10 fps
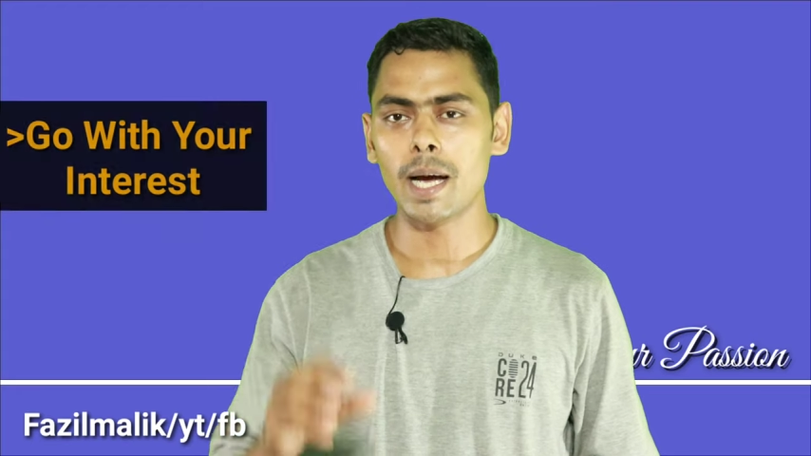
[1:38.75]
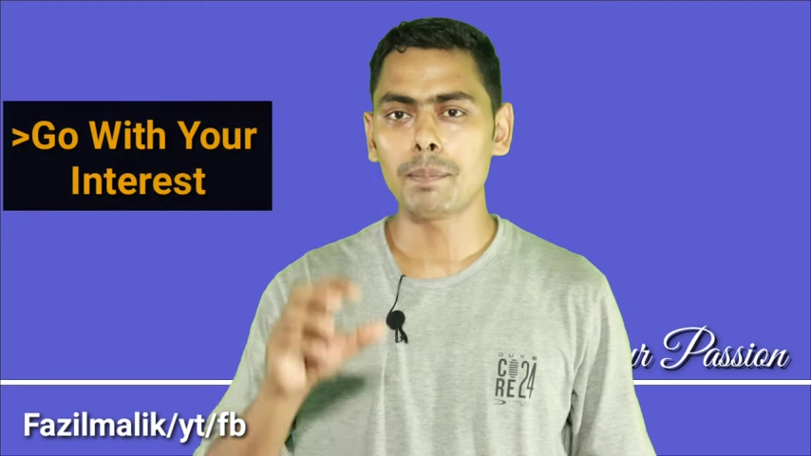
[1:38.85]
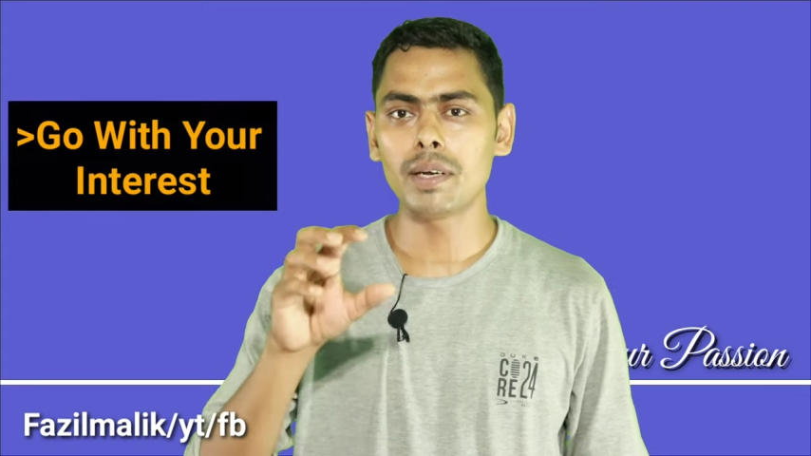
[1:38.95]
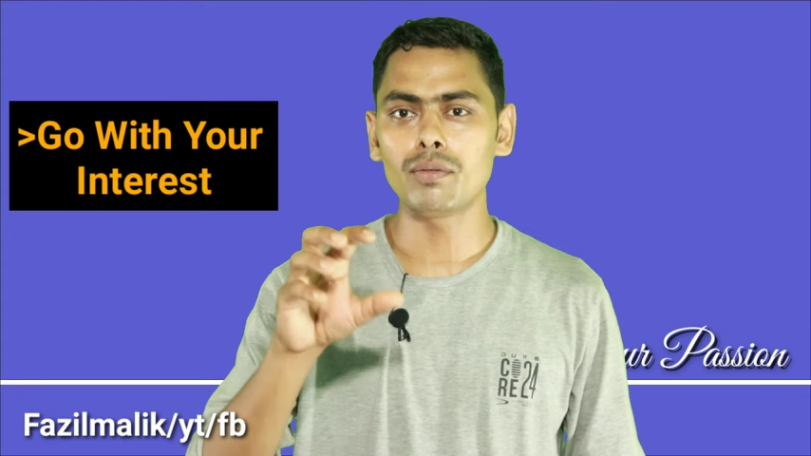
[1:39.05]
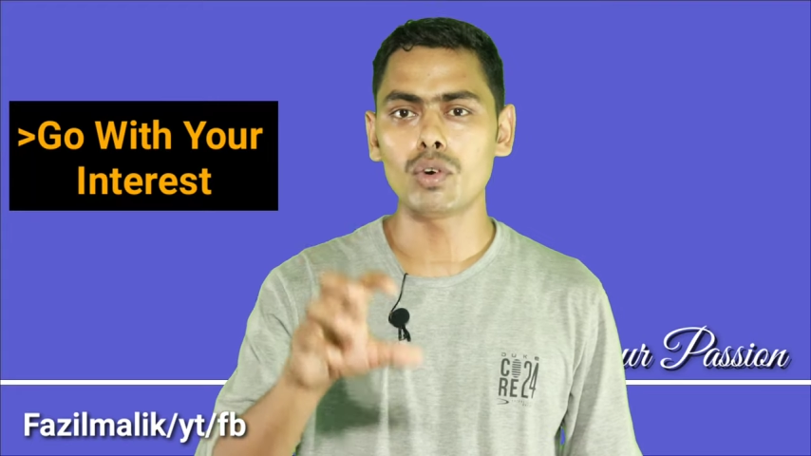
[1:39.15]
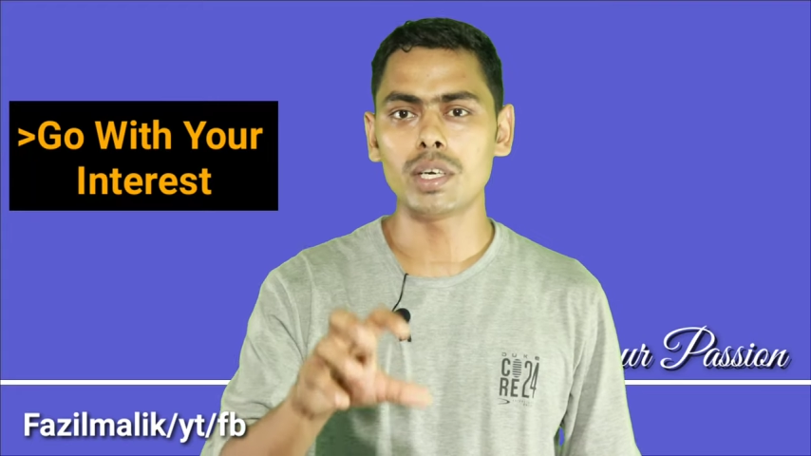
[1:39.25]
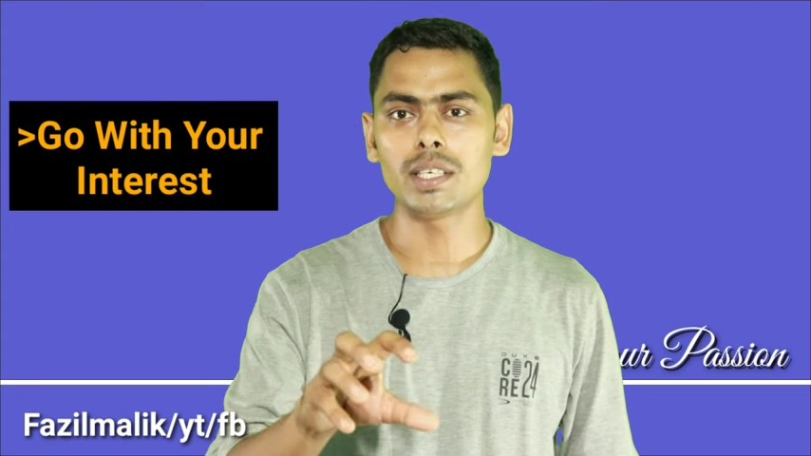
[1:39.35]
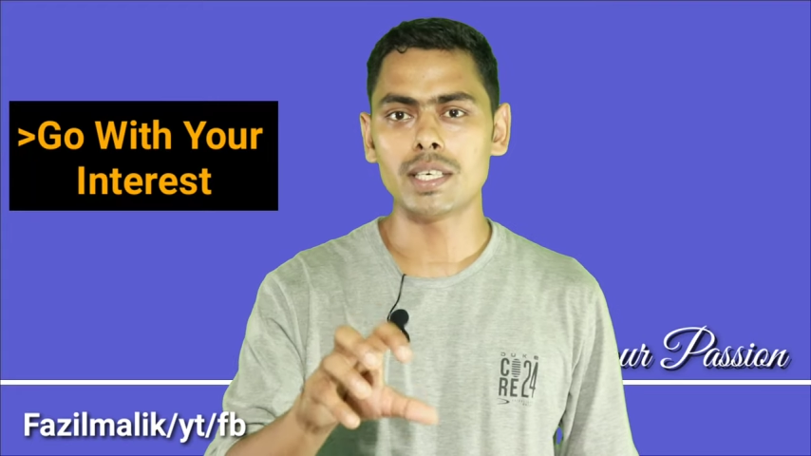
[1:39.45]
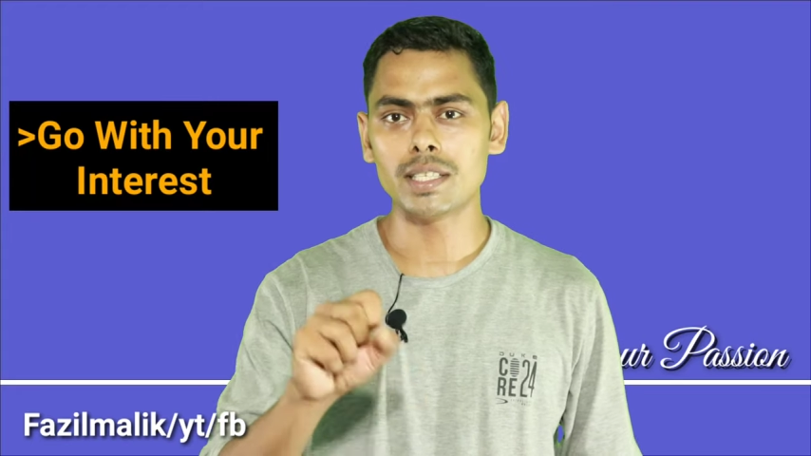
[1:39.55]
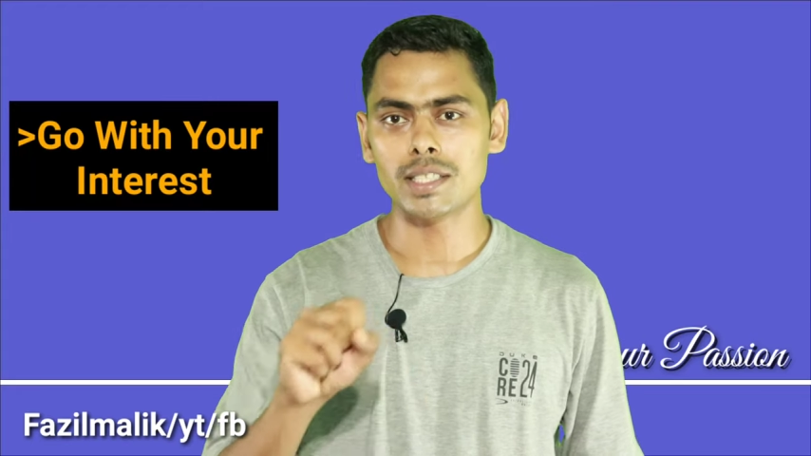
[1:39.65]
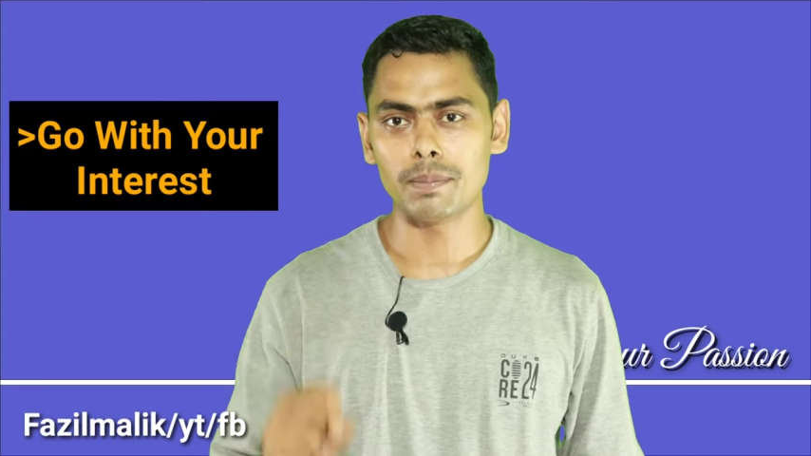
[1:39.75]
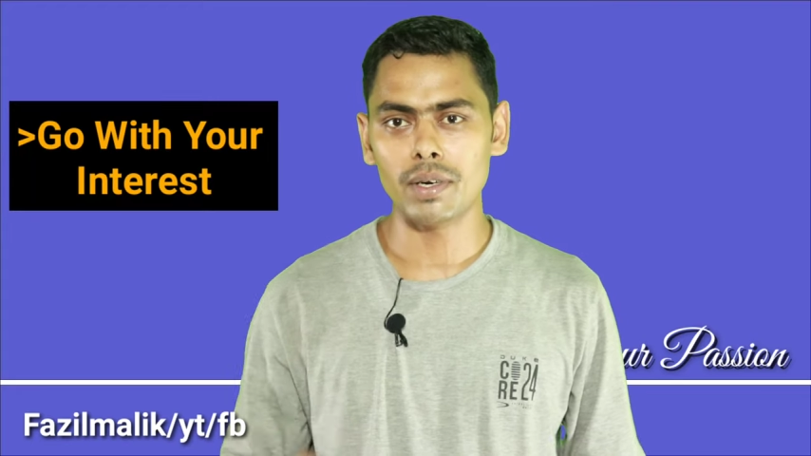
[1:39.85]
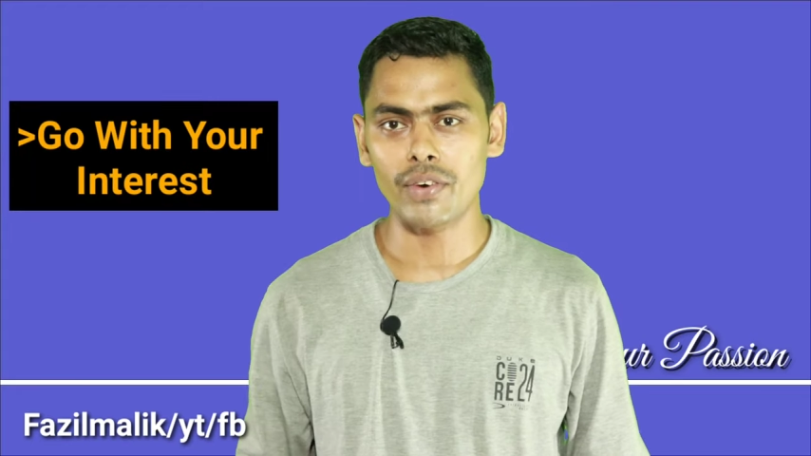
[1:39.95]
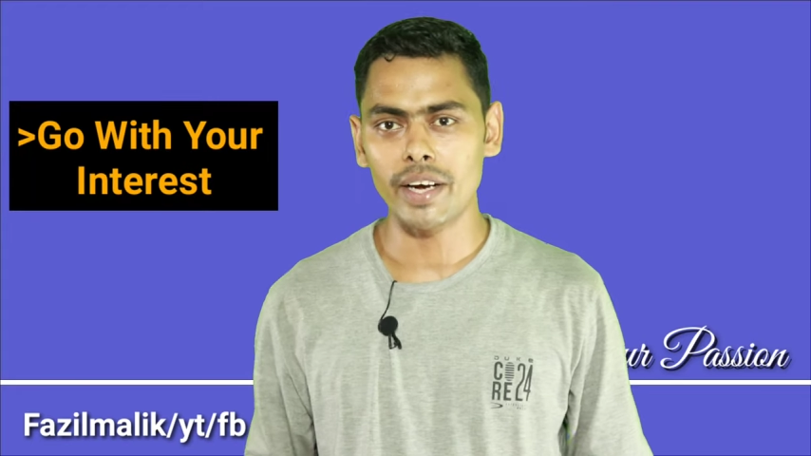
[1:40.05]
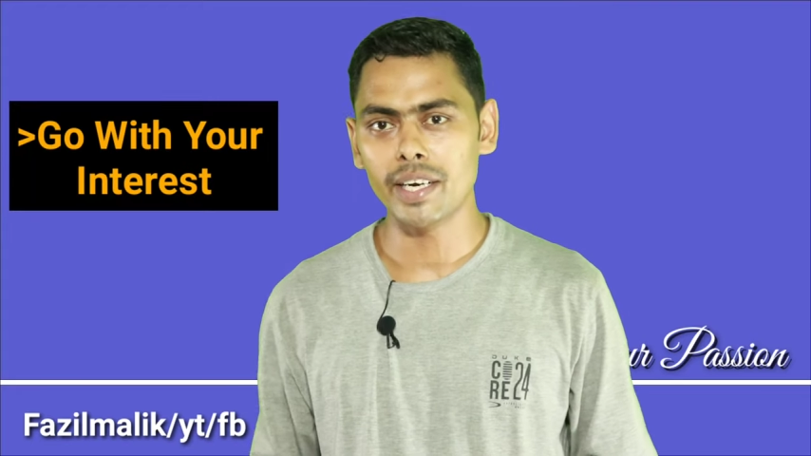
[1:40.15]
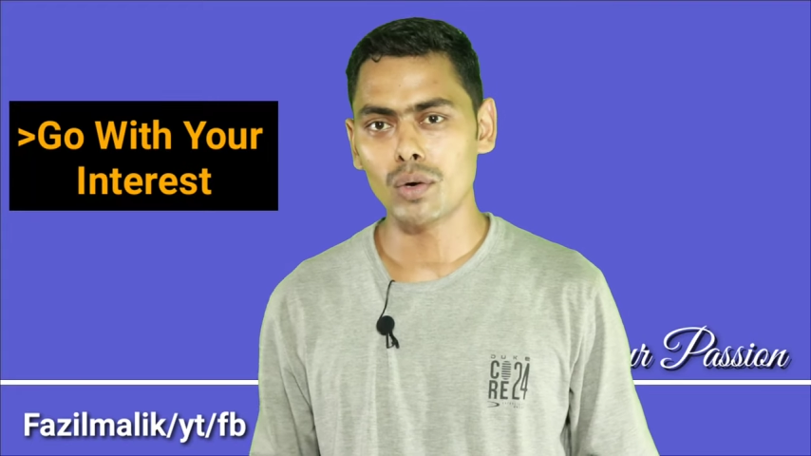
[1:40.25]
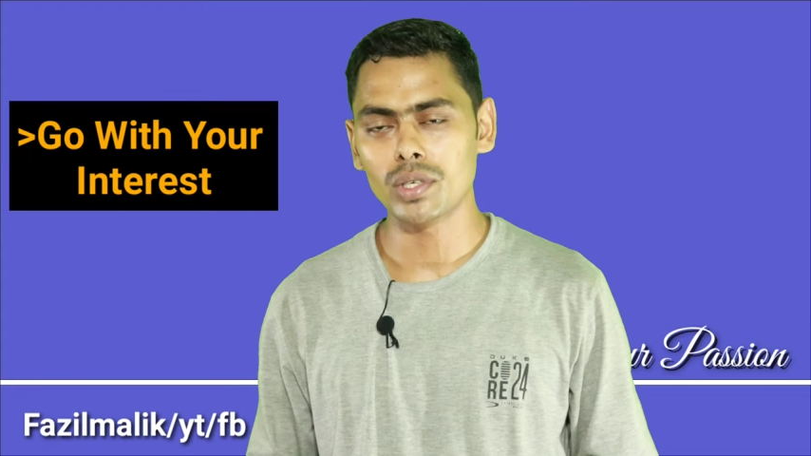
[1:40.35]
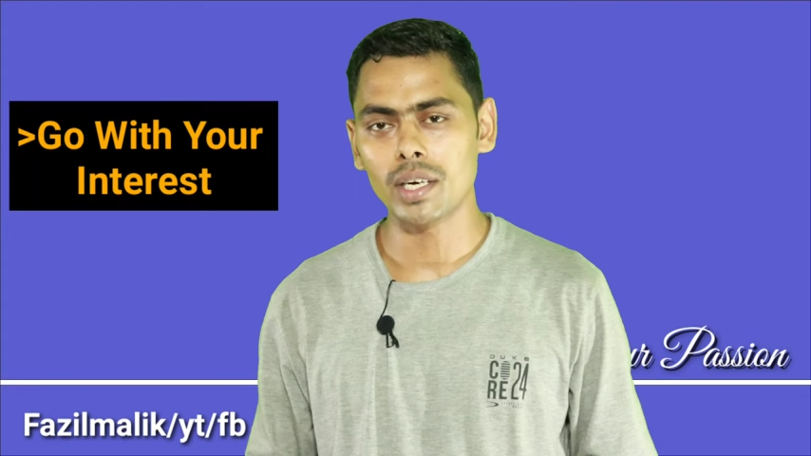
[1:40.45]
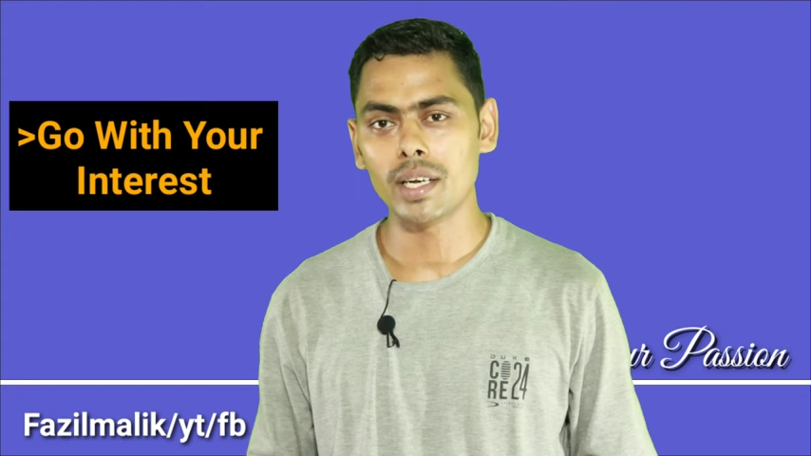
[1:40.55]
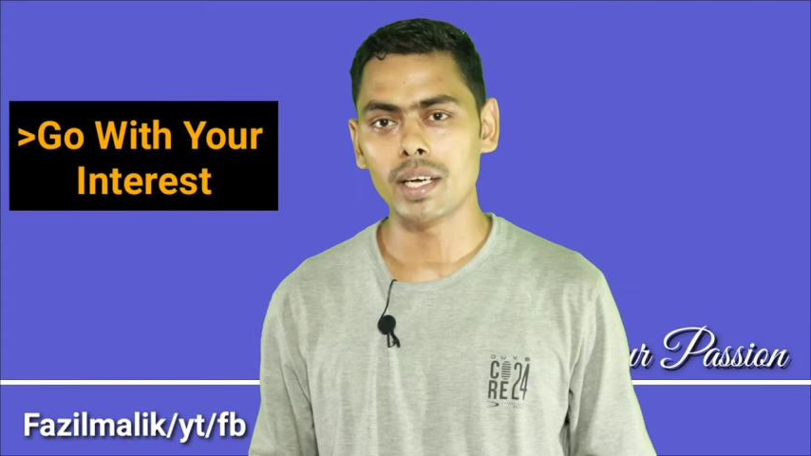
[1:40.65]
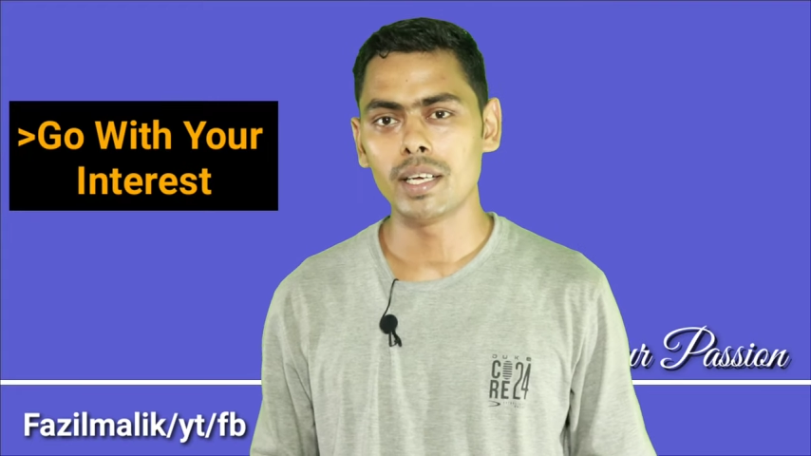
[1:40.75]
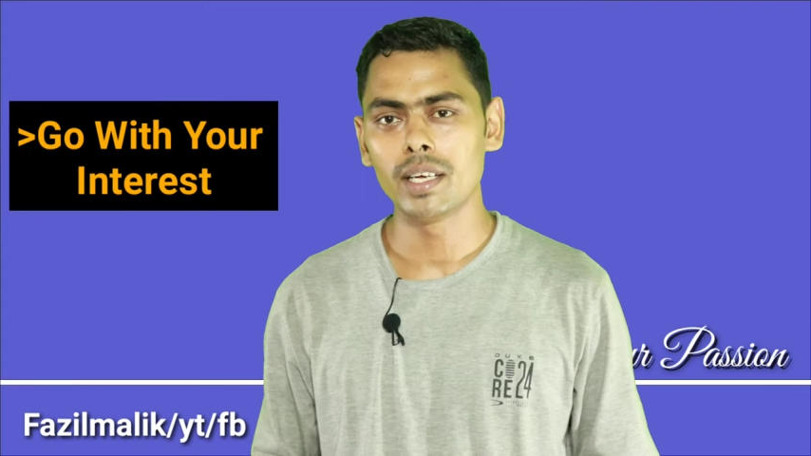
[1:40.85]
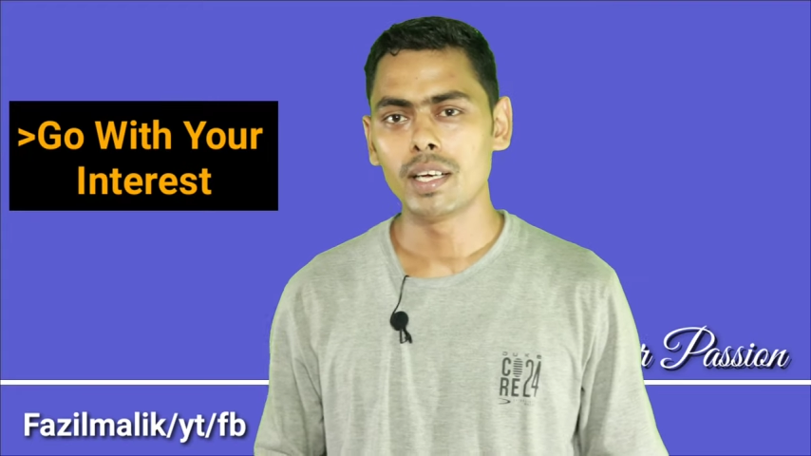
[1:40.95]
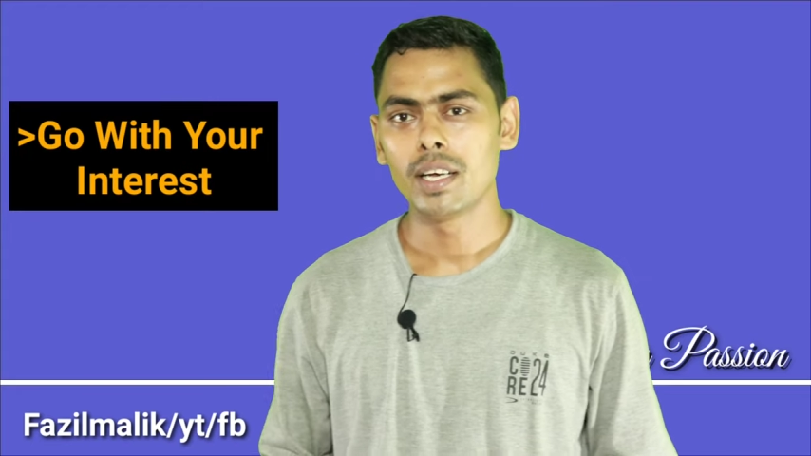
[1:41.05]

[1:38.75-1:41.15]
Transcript: आपने वो इंटरेस्ट अपना फाइंड आउट करना है